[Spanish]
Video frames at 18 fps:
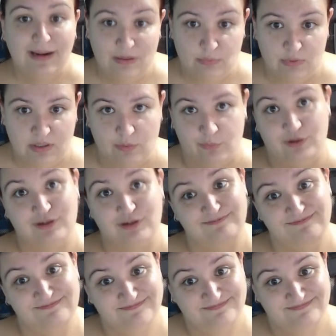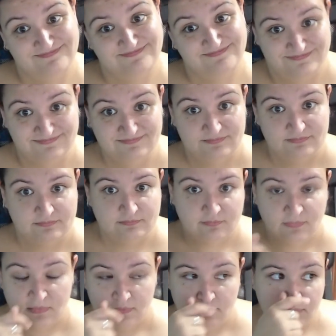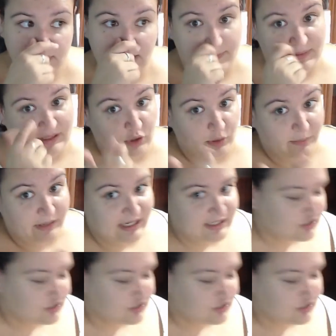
un euro. También tengo que mirar eso.